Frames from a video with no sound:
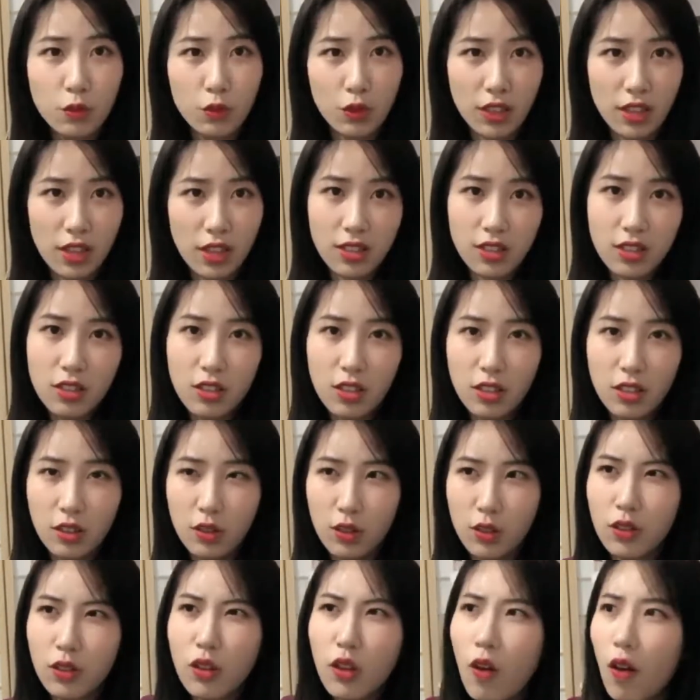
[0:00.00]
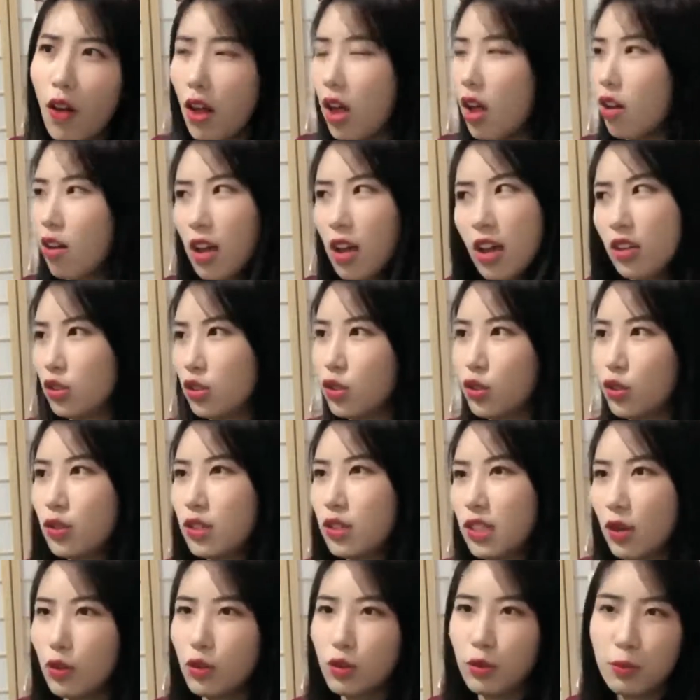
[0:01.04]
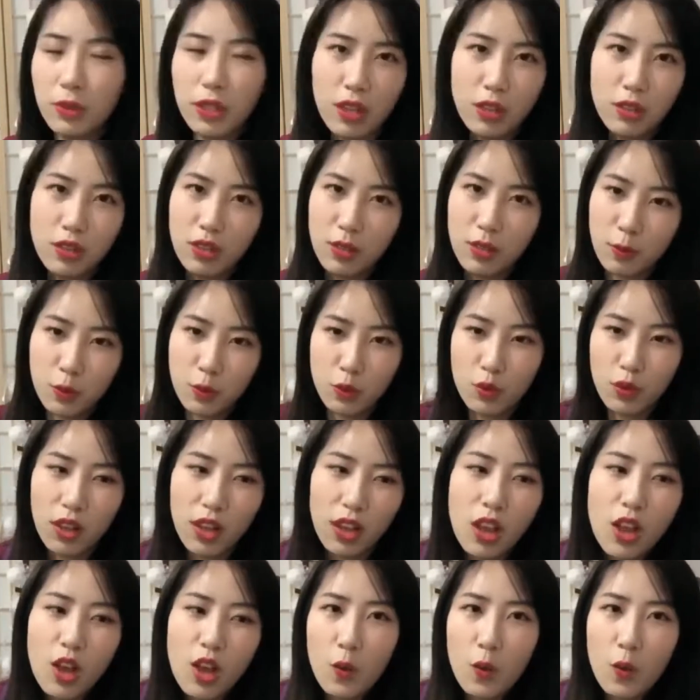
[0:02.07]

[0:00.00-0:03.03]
我觉得颜色都很好看，很纠结，我就不知道怎么选。